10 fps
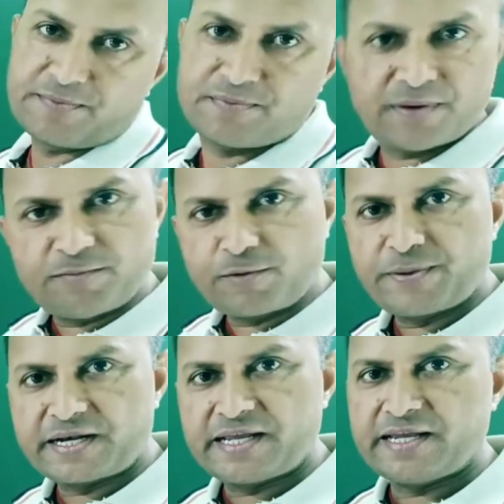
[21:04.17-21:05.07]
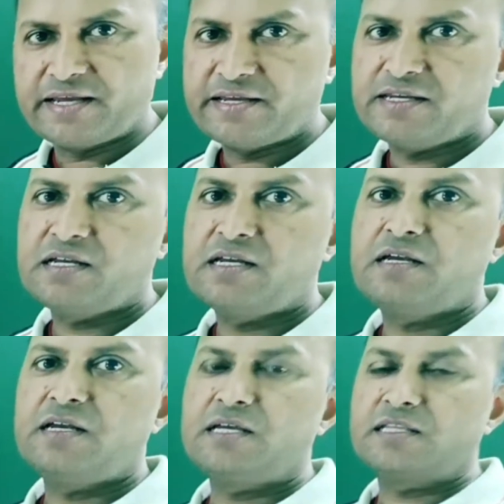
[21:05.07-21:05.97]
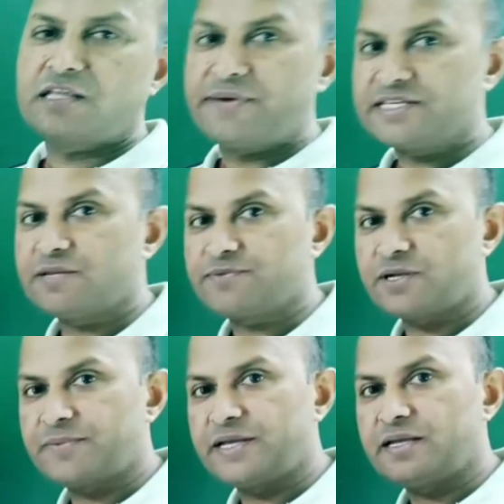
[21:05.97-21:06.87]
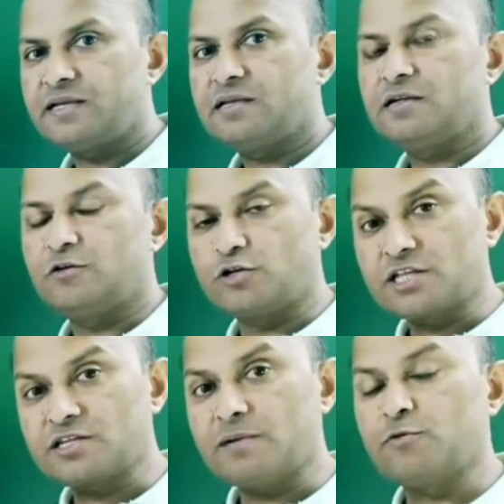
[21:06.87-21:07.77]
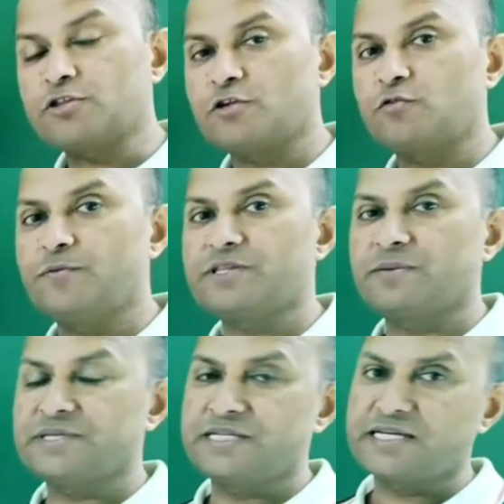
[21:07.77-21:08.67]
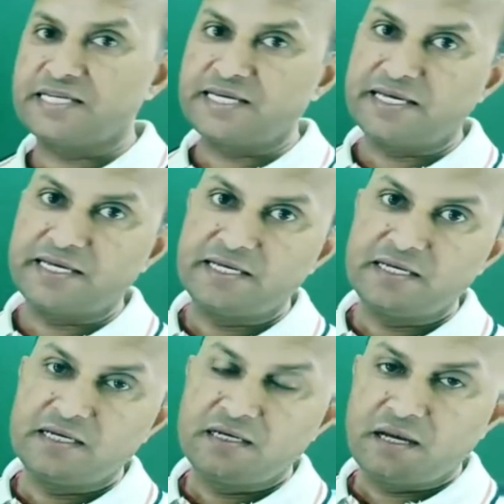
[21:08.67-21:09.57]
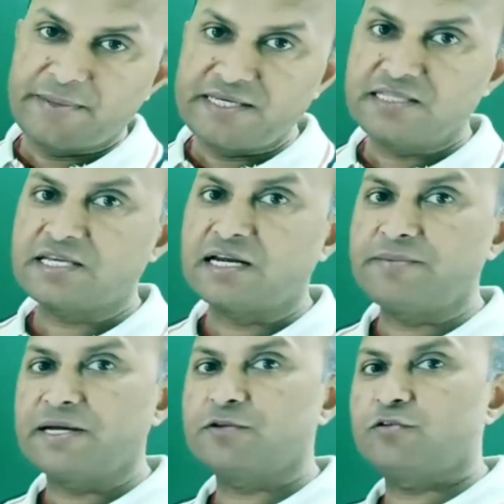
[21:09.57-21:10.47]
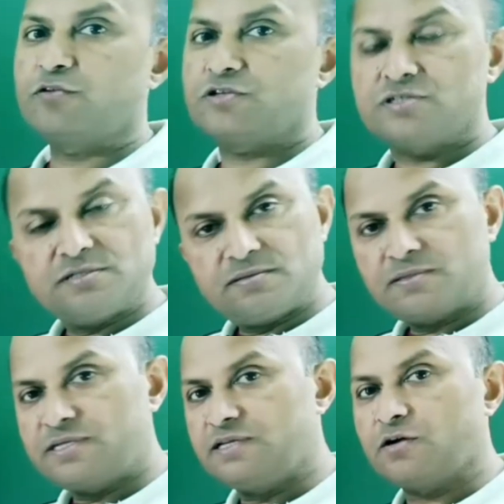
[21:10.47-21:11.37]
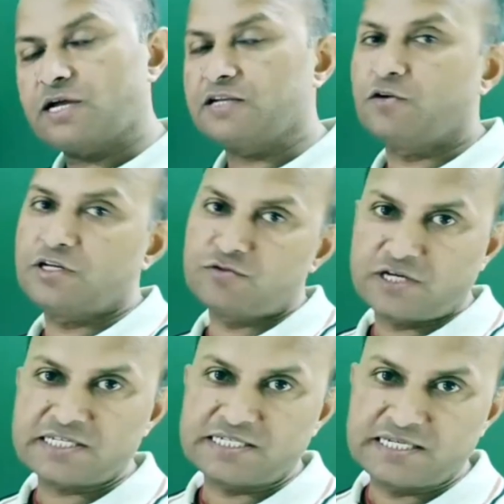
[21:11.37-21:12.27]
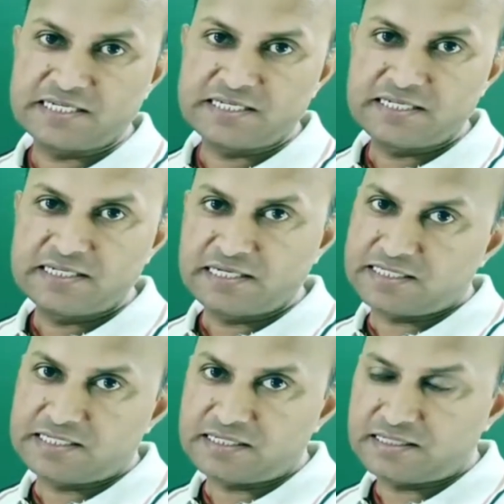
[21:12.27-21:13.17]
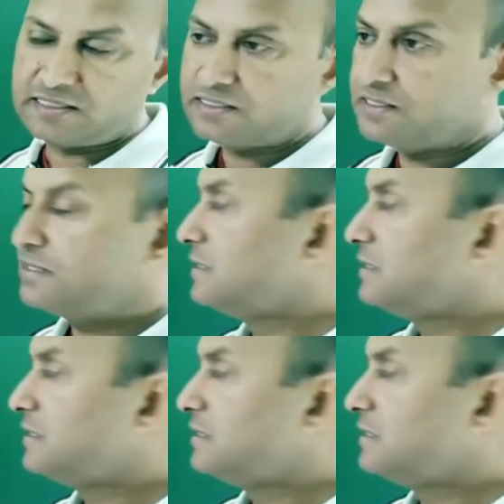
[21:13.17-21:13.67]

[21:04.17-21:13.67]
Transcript: अभी हम लोग पढ़ रहे हैं सेवेंथ चैप्टर में रोटेशनल मोशन को भी समझने के लिए हमें इन सारी बातों को की का नॉलेज होना चाहिए अच्छी तरह